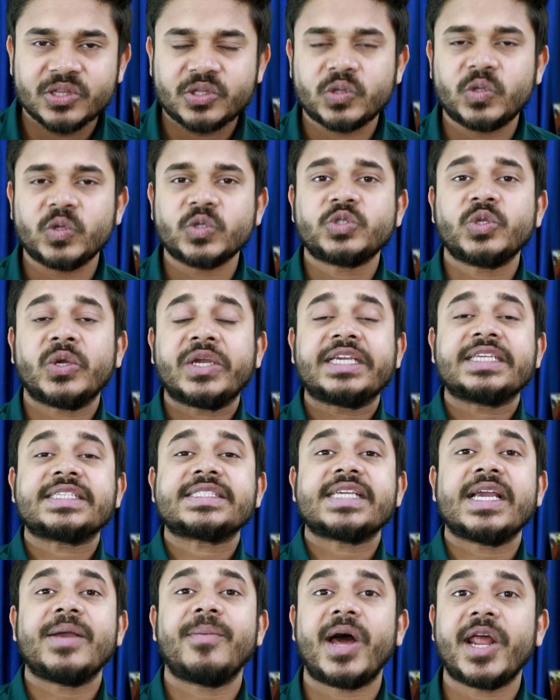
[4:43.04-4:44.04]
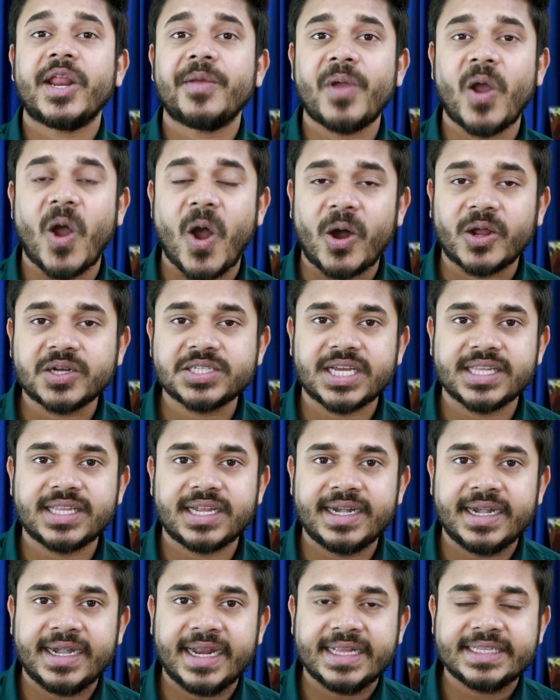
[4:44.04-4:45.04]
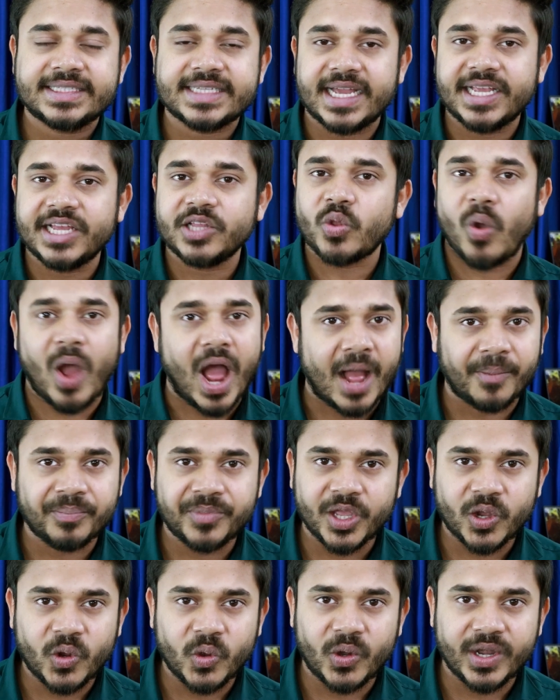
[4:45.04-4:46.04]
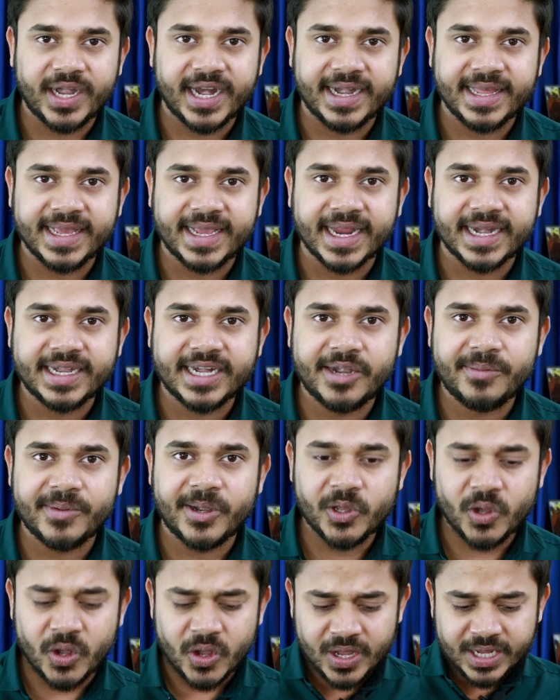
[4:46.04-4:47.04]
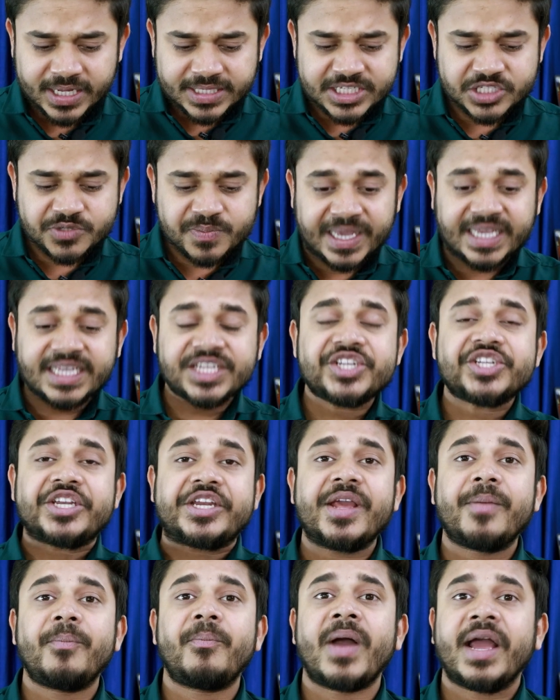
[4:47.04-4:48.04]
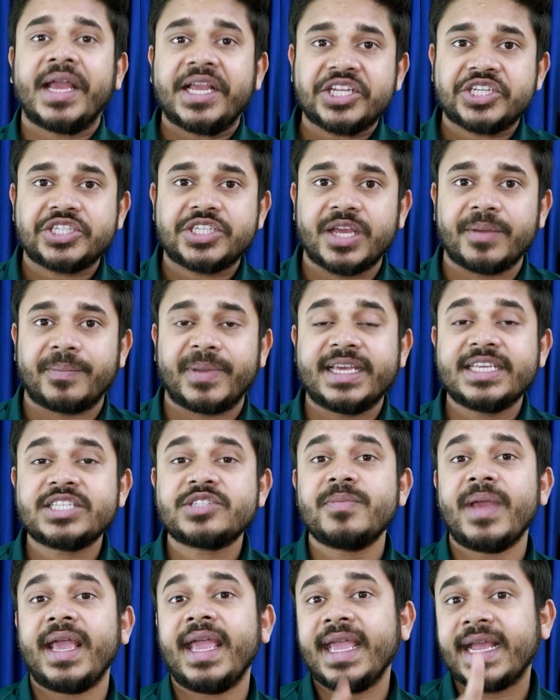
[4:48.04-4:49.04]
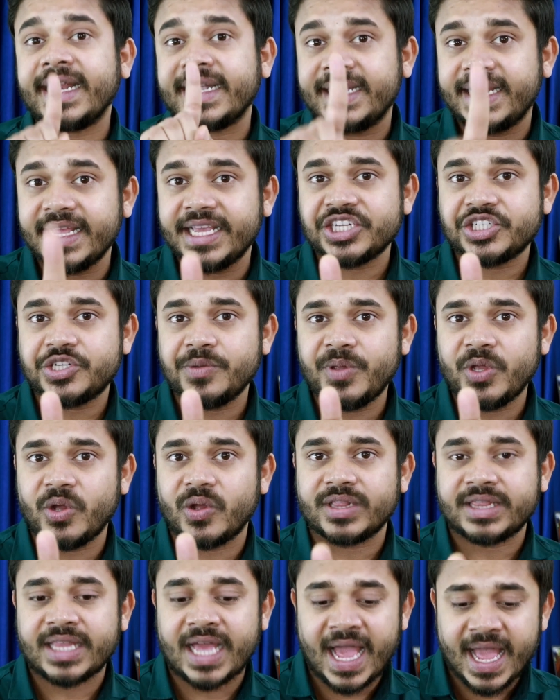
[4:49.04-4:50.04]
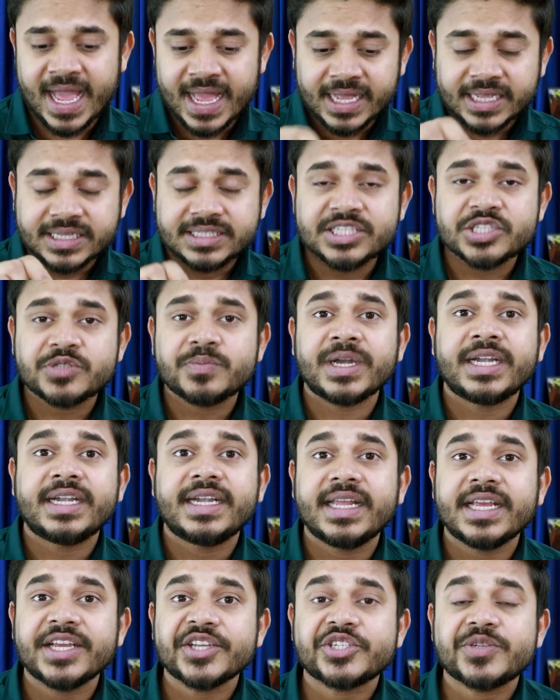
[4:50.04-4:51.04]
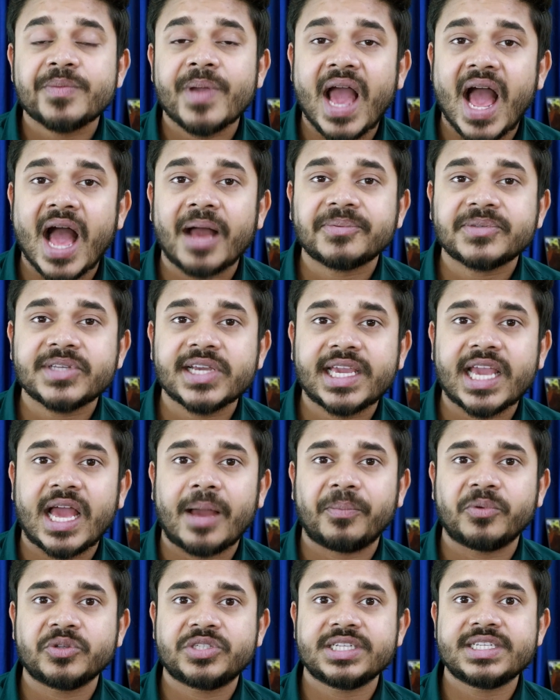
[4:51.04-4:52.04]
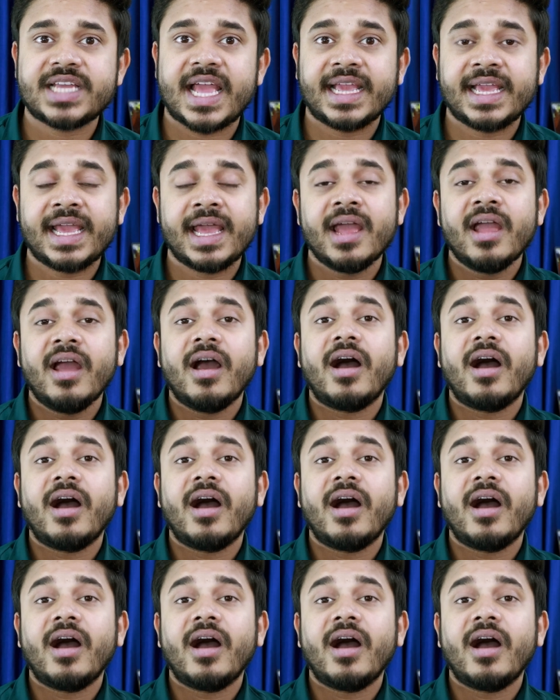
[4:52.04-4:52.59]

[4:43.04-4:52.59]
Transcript: तो दोस्तों इसके बारे में और ज़्यादा डिटेल चाहिए तो आप देख लो डेडिकेटेड वीडियो जिसमें स्टेप बाय स्टेप इसमें एक टेस्ट भी होता है जिसमें टेस्ट में आपसे क्या पूछे जाएंगे